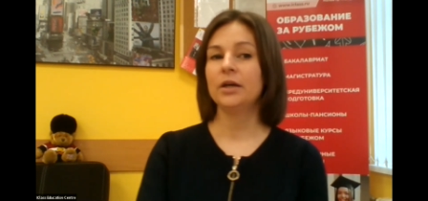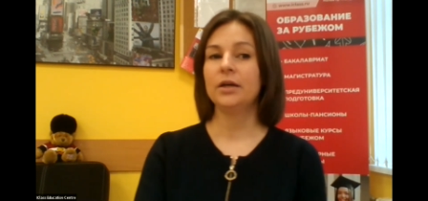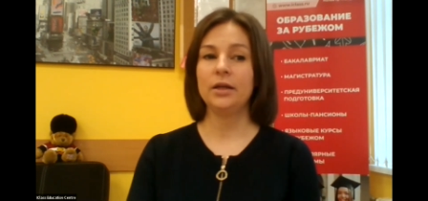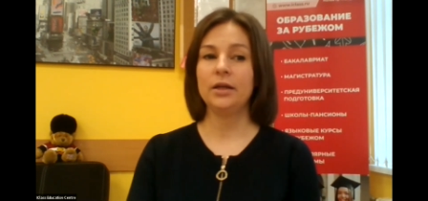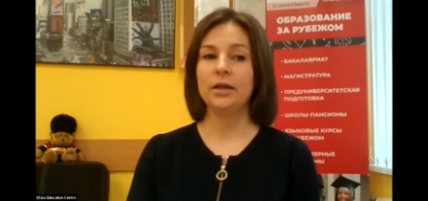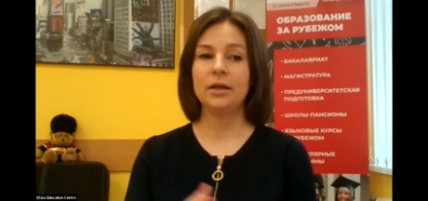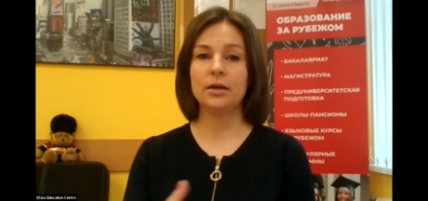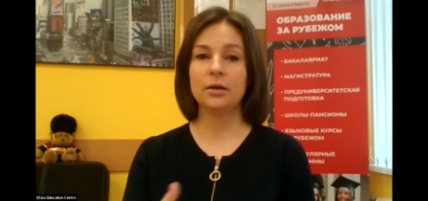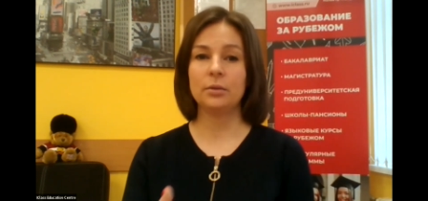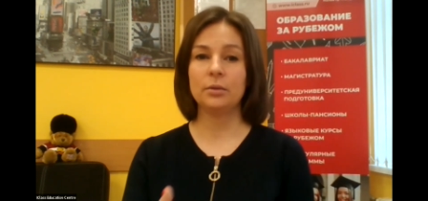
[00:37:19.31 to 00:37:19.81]

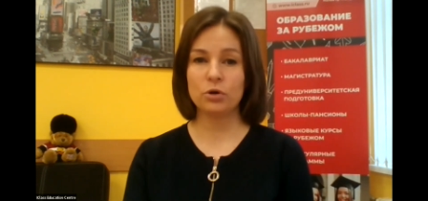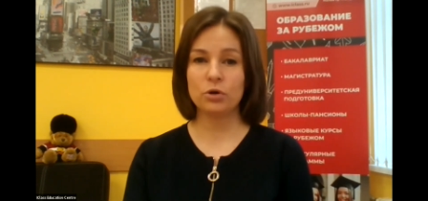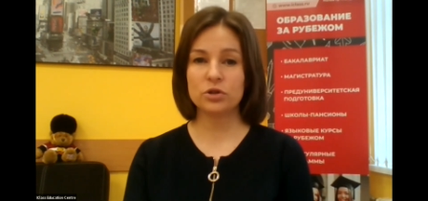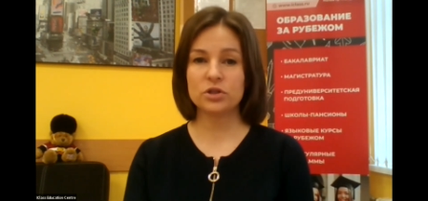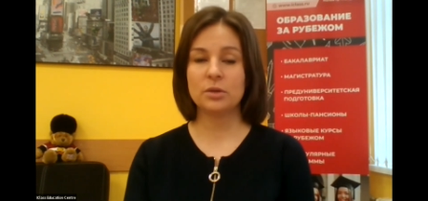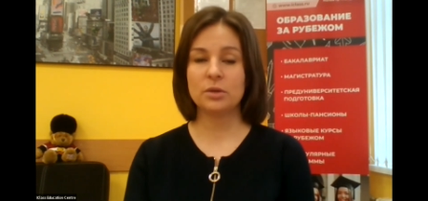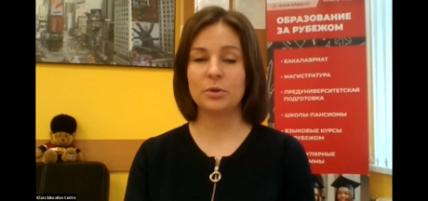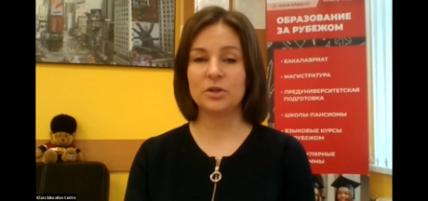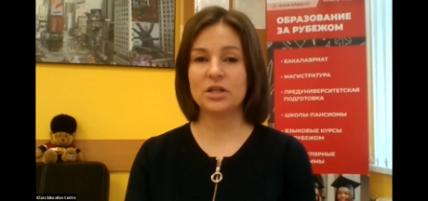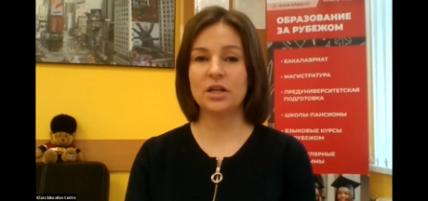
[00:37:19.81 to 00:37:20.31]
И
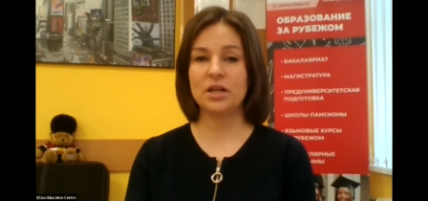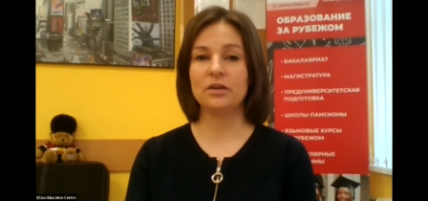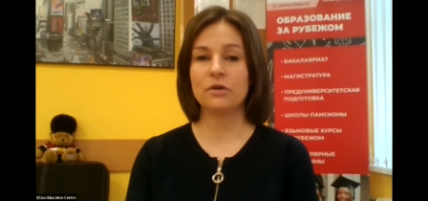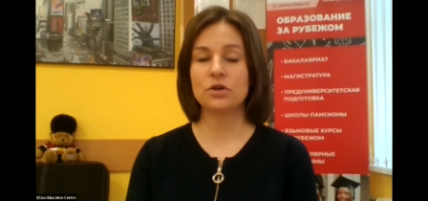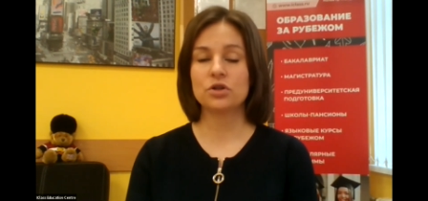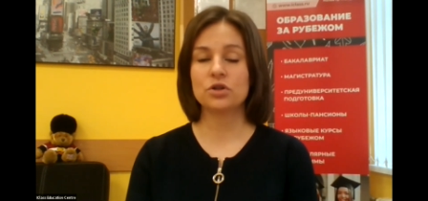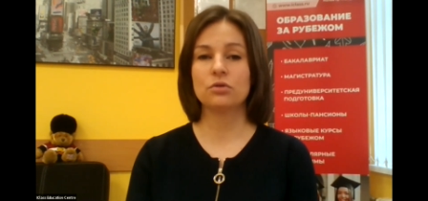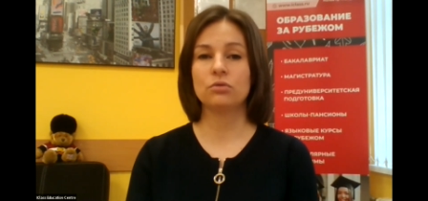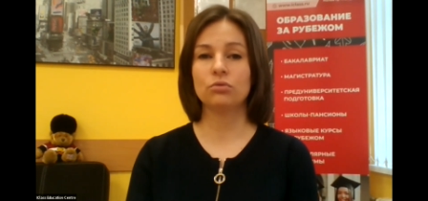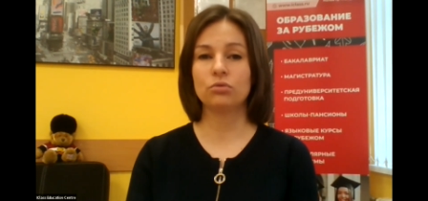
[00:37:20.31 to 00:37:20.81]
после определения
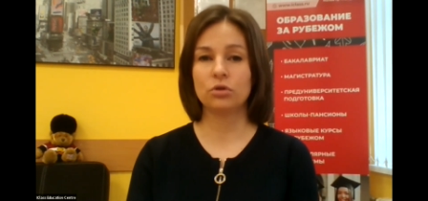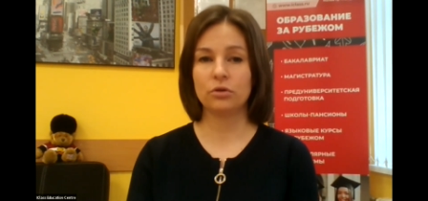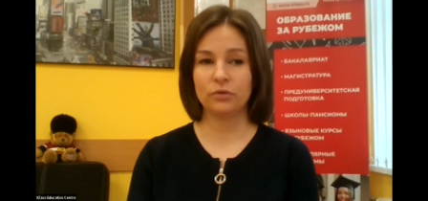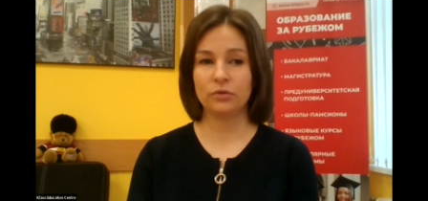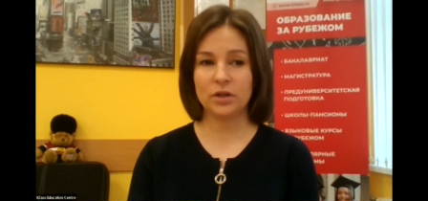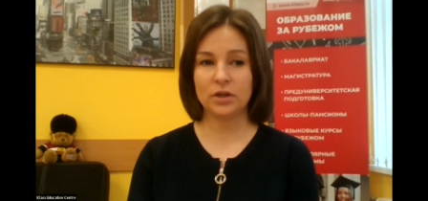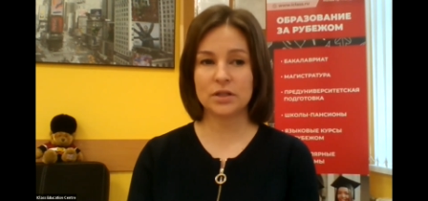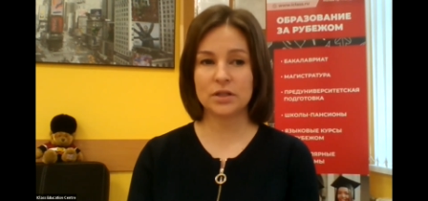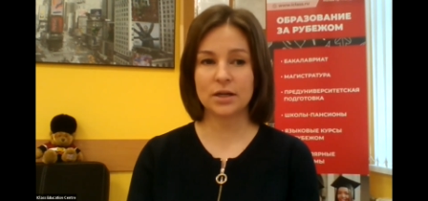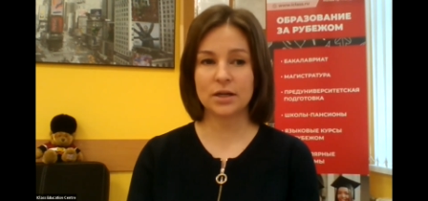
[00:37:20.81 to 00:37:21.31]
вашего
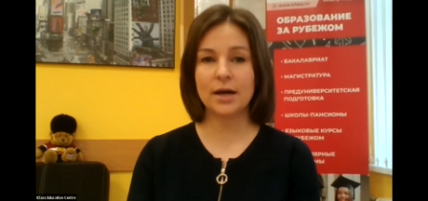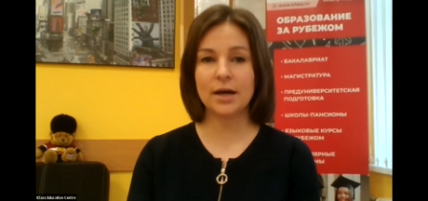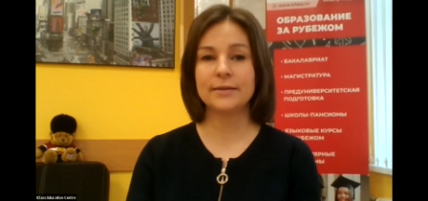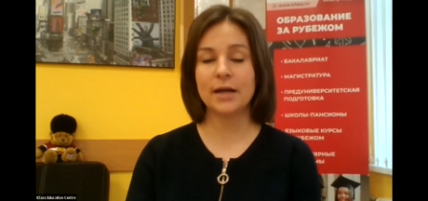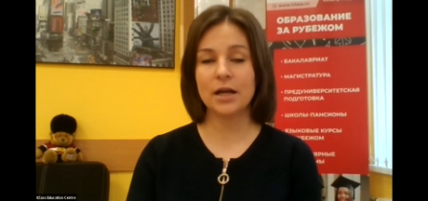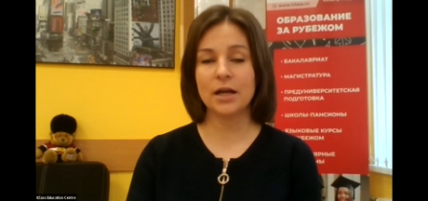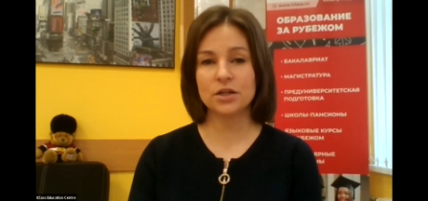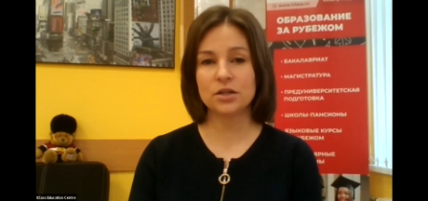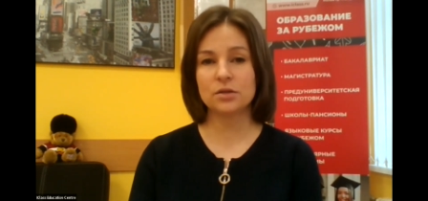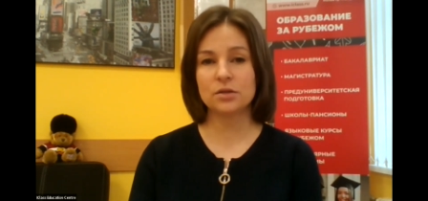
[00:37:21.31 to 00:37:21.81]
уровня языка
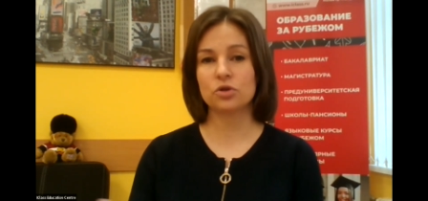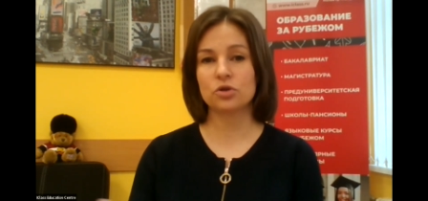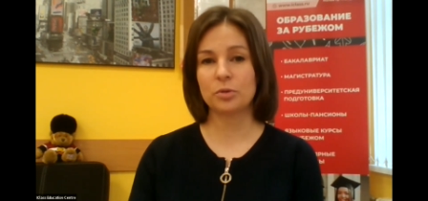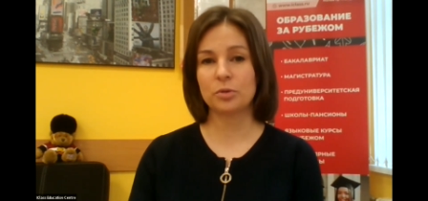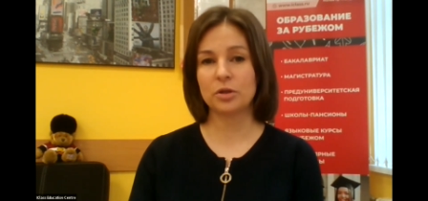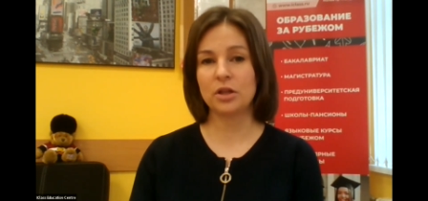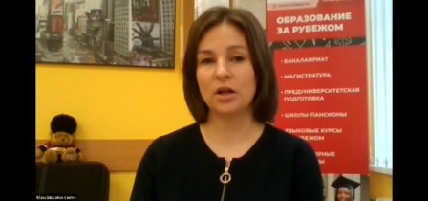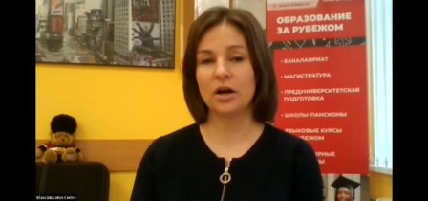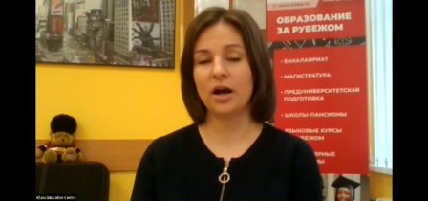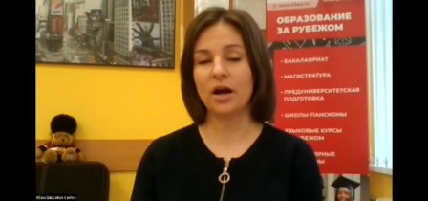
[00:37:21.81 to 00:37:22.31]
дальше мы уже
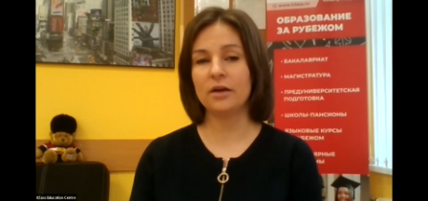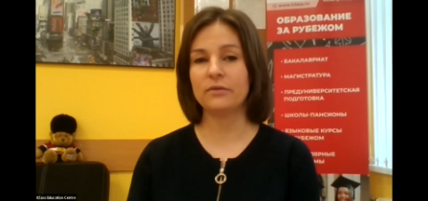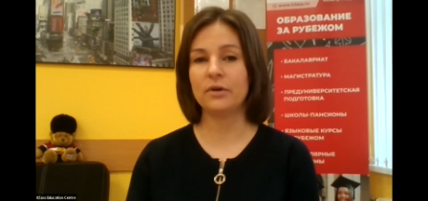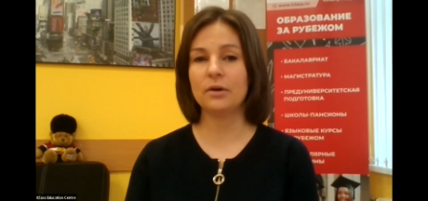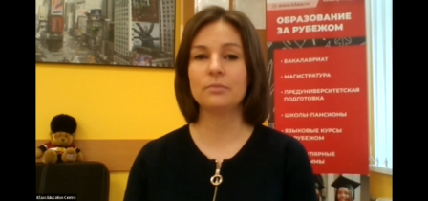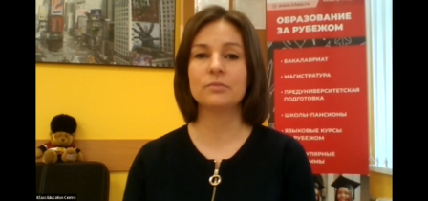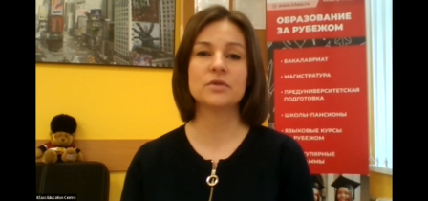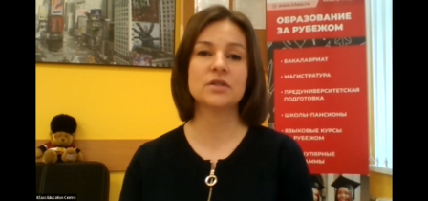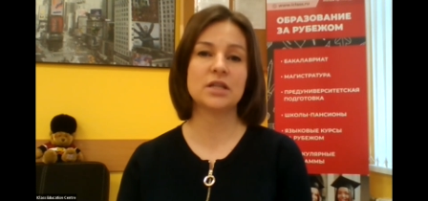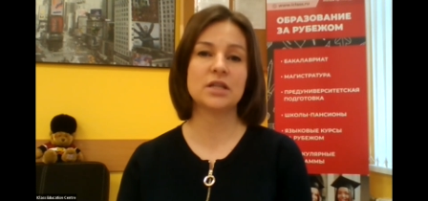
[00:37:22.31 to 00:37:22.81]
предлагаем
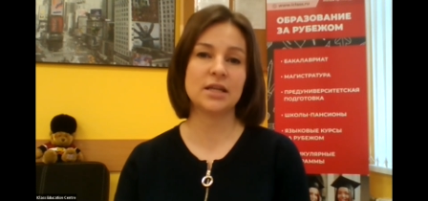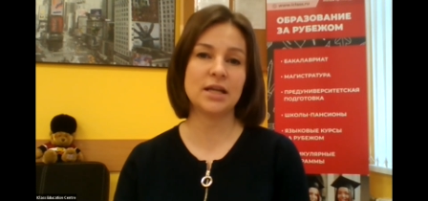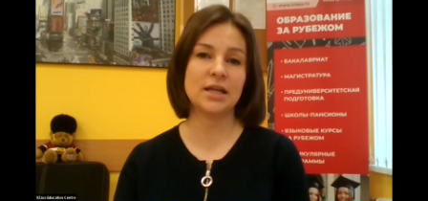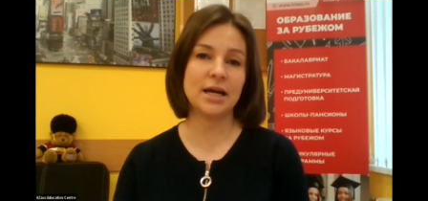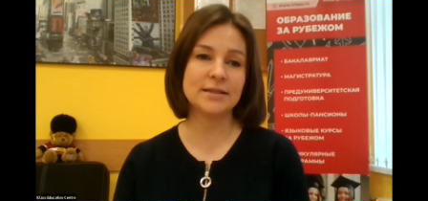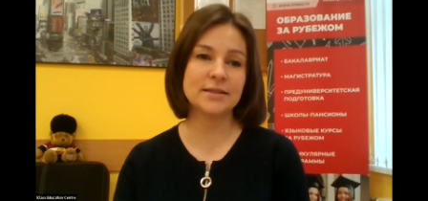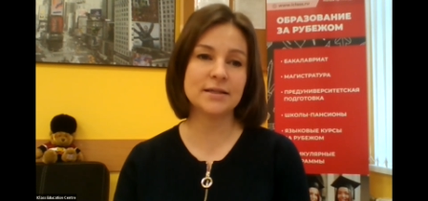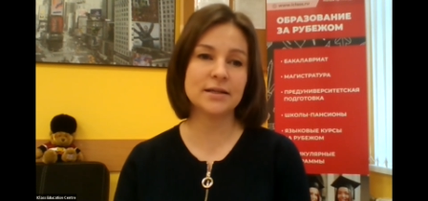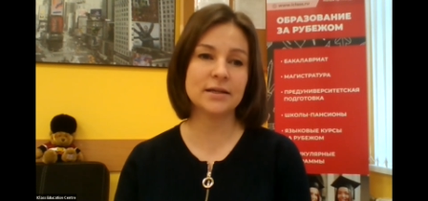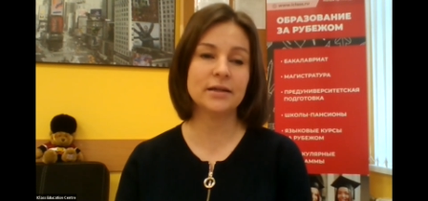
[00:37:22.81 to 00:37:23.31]
вам
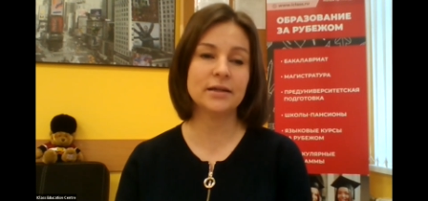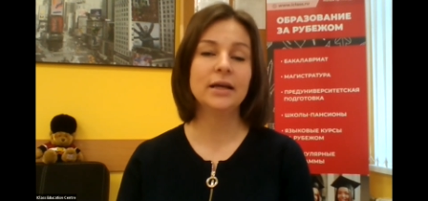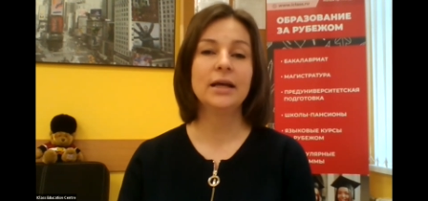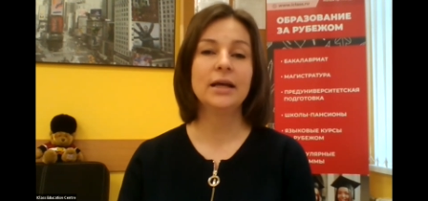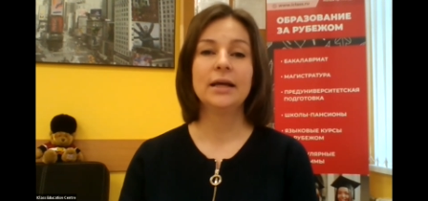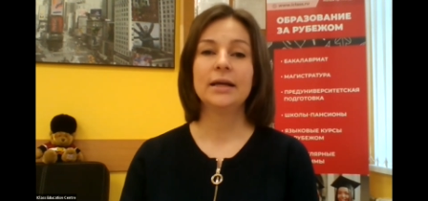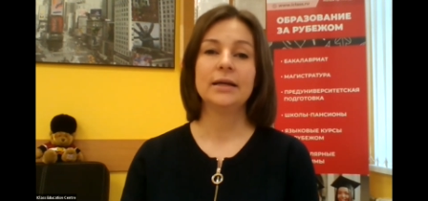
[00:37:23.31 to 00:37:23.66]
занятия